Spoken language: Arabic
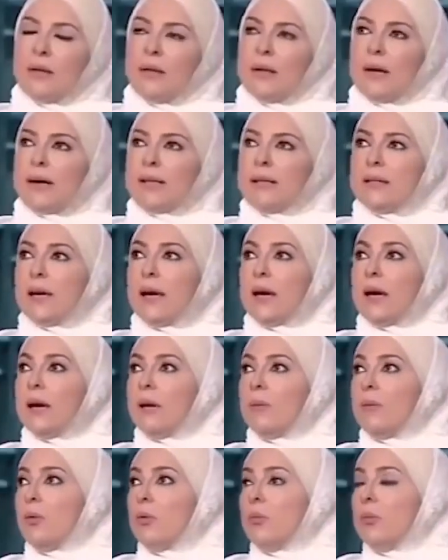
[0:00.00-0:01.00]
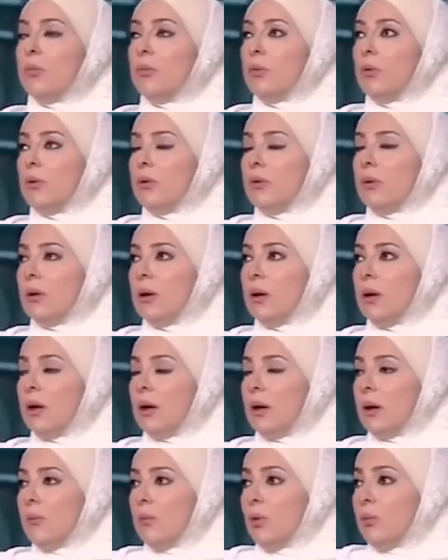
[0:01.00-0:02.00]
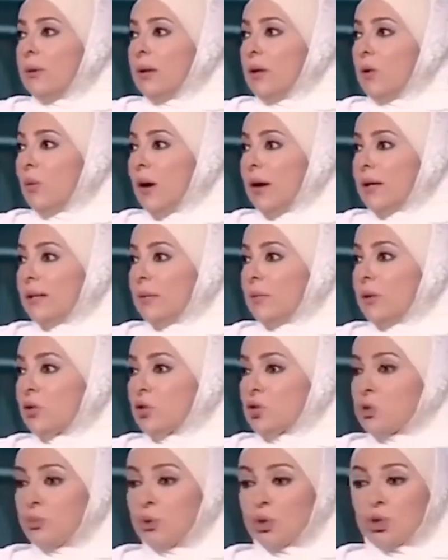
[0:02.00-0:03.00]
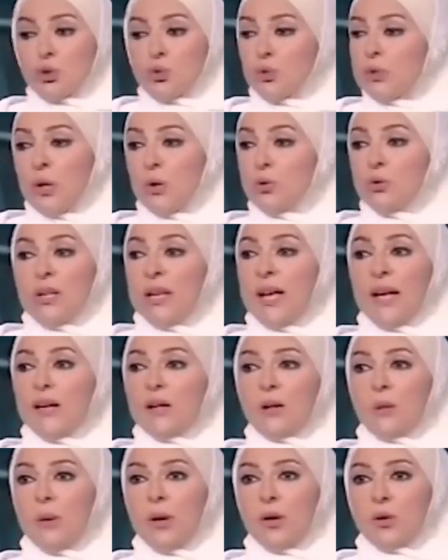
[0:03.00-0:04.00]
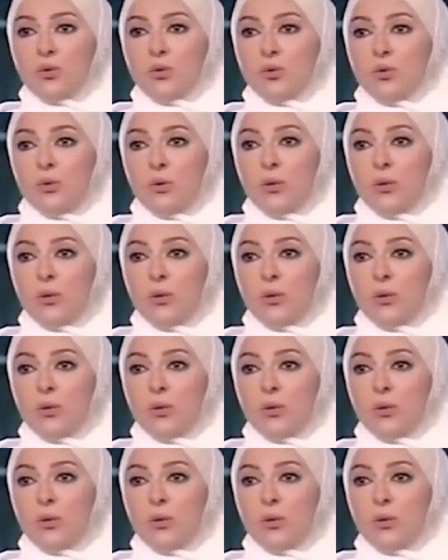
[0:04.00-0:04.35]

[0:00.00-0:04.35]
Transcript: يعني له حدود ممكن واحده ما تصبرش وتاخد الاجر برضه